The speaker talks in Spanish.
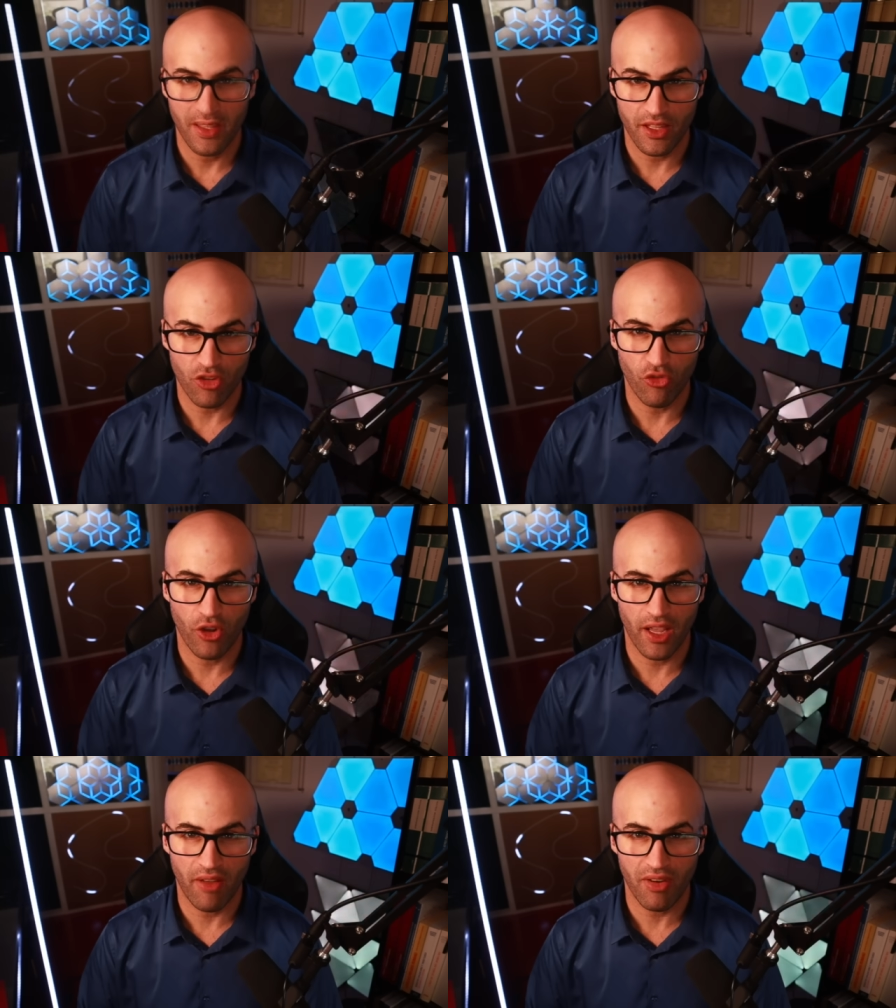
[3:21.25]
Y esto
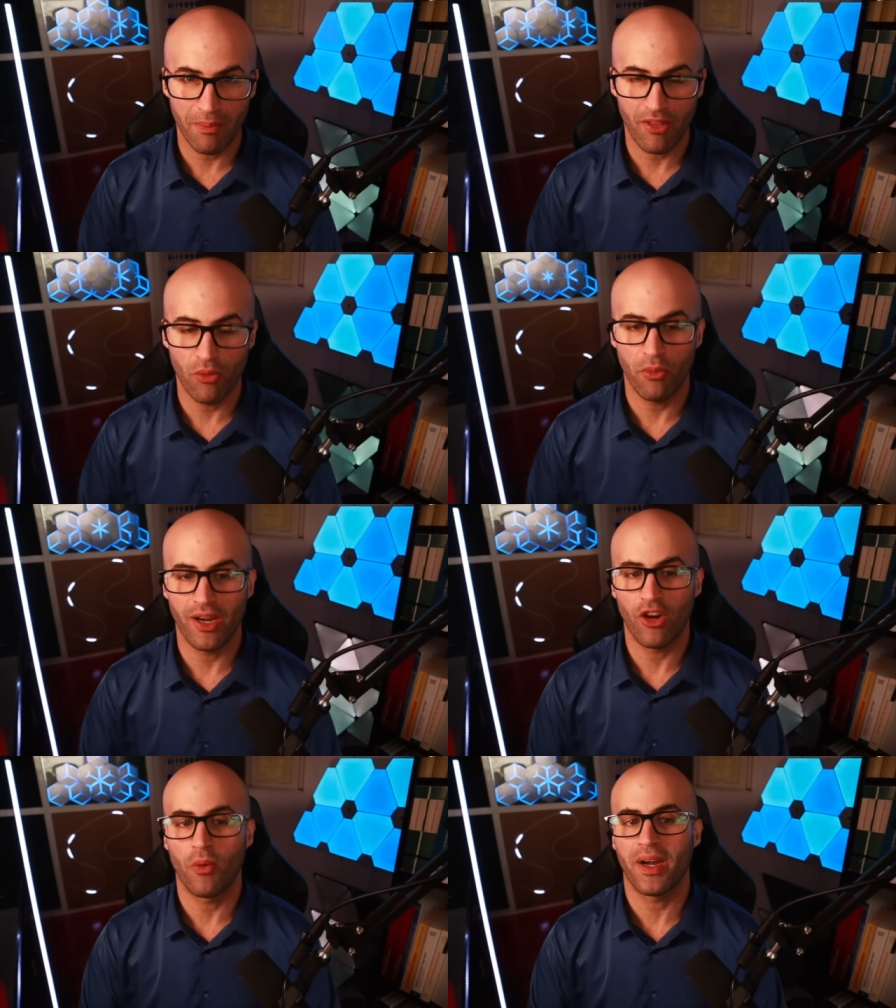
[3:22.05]
fue afirmado por
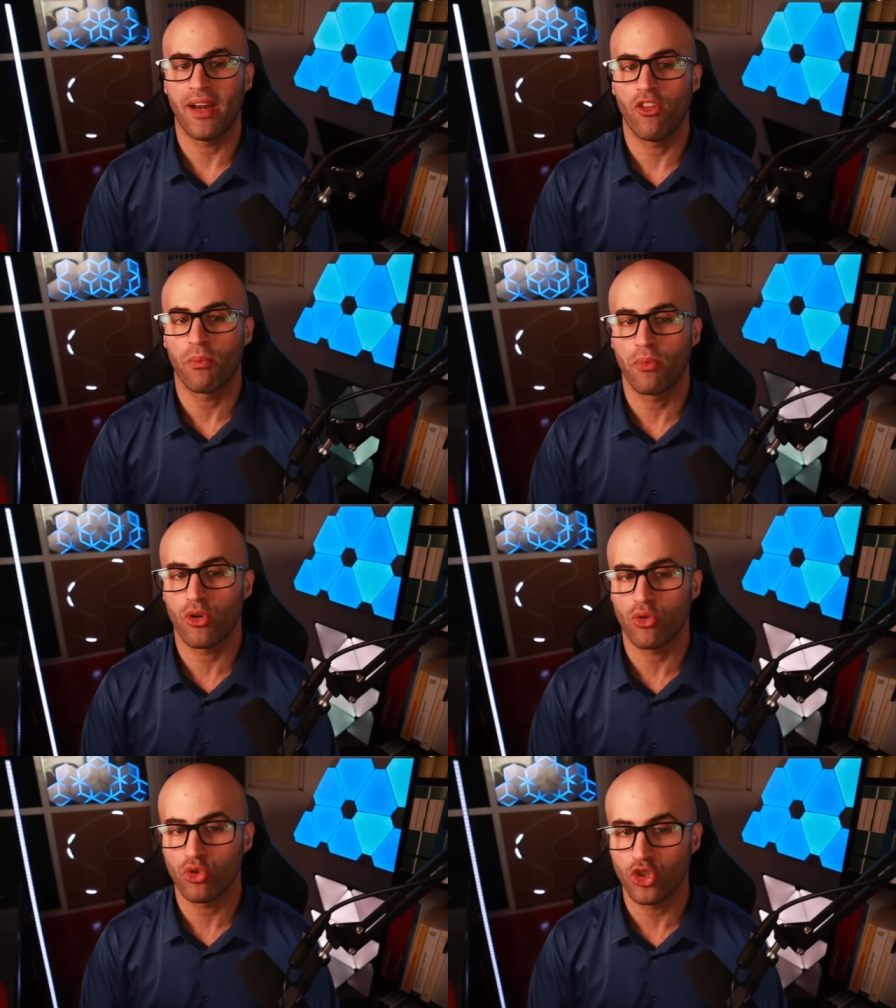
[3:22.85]
el gobernador
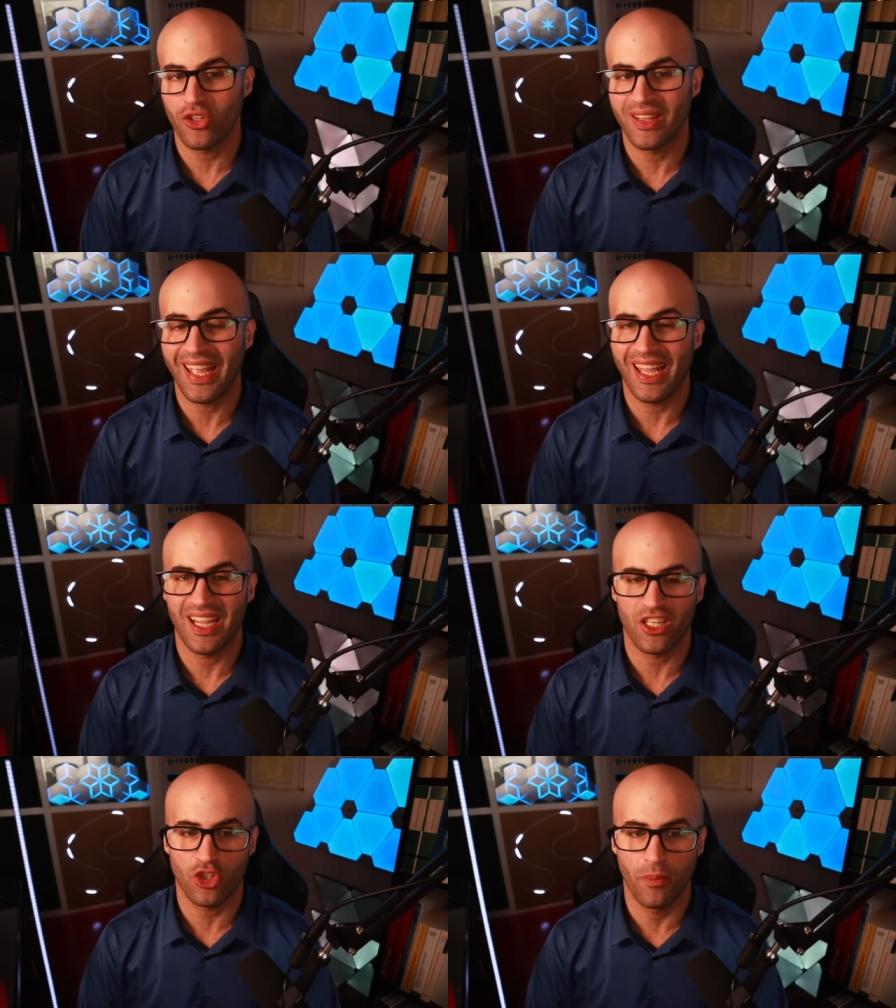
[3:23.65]
prorruso de
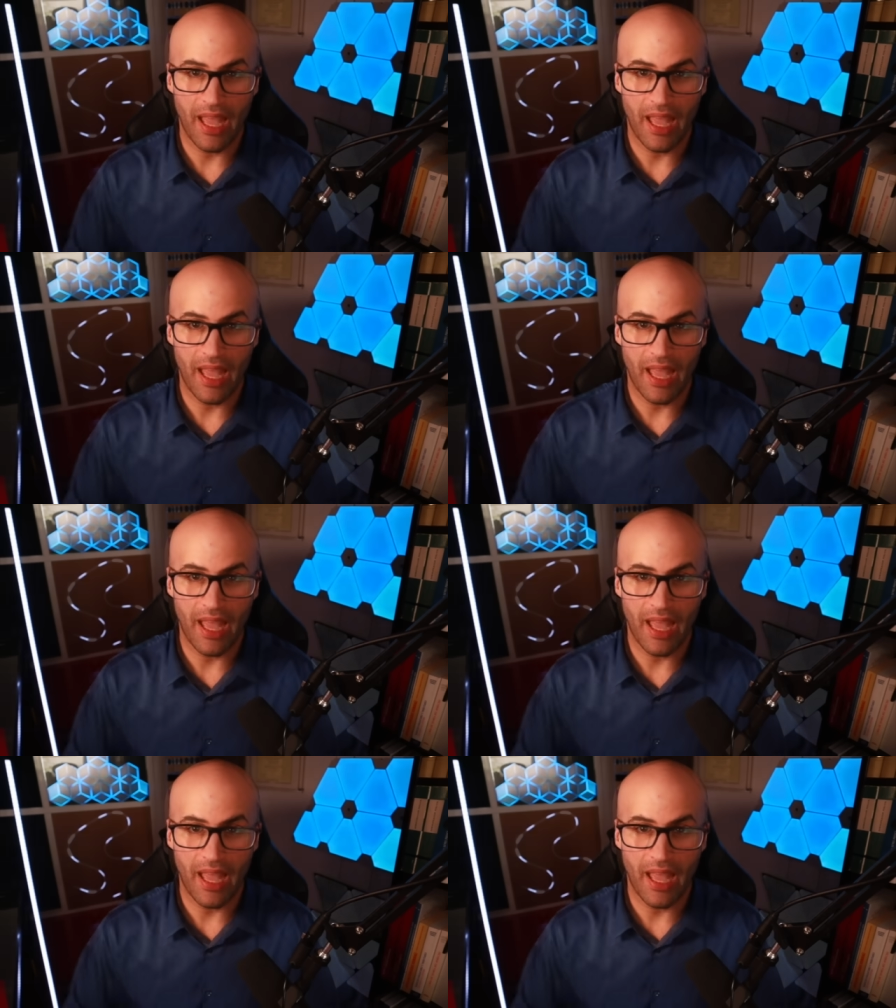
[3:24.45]
Gerson.